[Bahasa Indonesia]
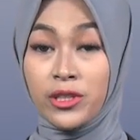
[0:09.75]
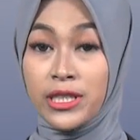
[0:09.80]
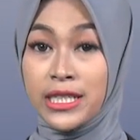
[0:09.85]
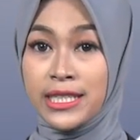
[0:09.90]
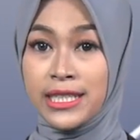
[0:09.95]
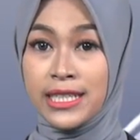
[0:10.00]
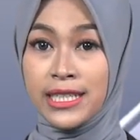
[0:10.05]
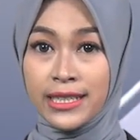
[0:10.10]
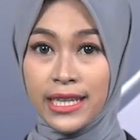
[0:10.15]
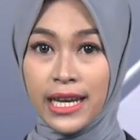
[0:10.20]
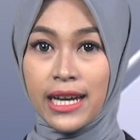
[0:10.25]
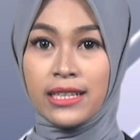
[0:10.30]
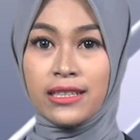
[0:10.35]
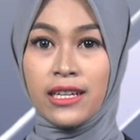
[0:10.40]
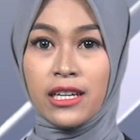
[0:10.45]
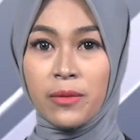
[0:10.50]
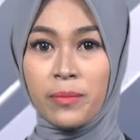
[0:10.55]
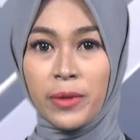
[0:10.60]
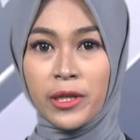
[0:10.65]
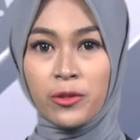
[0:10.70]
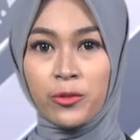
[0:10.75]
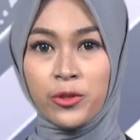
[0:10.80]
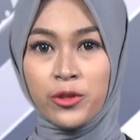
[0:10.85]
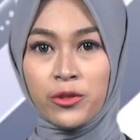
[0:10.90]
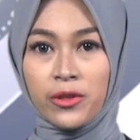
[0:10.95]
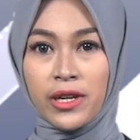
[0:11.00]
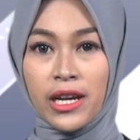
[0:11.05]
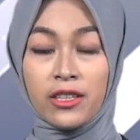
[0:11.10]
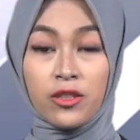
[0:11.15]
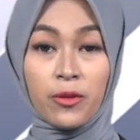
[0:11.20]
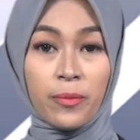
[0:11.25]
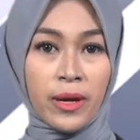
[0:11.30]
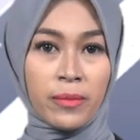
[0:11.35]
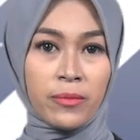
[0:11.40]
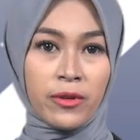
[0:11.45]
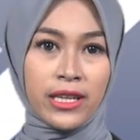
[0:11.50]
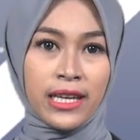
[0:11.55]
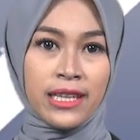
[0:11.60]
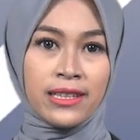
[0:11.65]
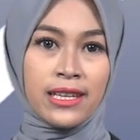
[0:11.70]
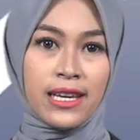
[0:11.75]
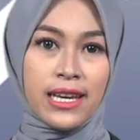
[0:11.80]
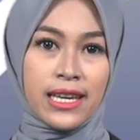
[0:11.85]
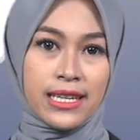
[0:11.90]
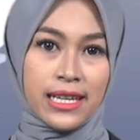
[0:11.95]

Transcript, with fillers: disita dari pertunjukan topeng monyet